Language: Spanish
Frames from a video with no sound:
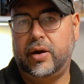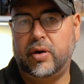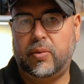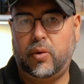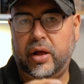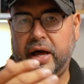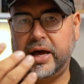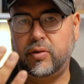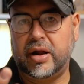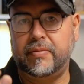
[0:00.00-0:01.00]
en una boda,
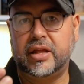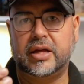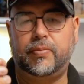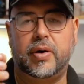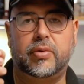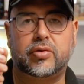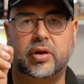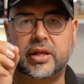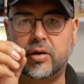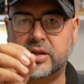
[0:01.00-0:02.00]
en una misa, podemos
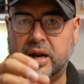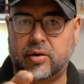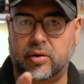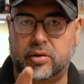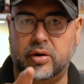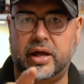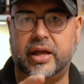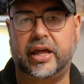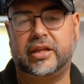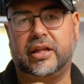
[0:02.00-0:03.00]
conectarnos a la
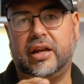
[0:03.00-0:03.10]
consola que está